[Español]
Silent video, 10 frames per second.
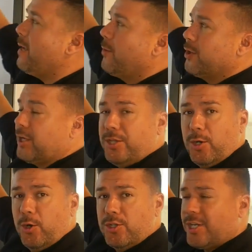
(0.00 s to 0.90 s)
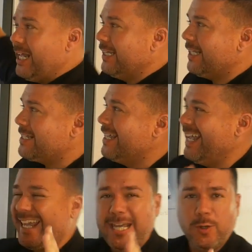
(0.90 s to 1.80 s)
y protección con los clientes,
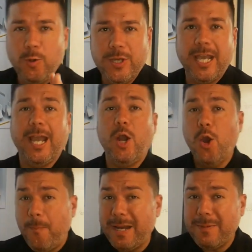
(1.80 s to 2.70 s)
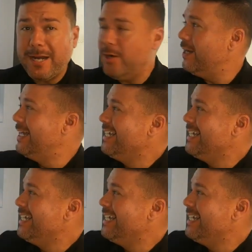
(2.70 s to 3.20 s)
incluye lo primero,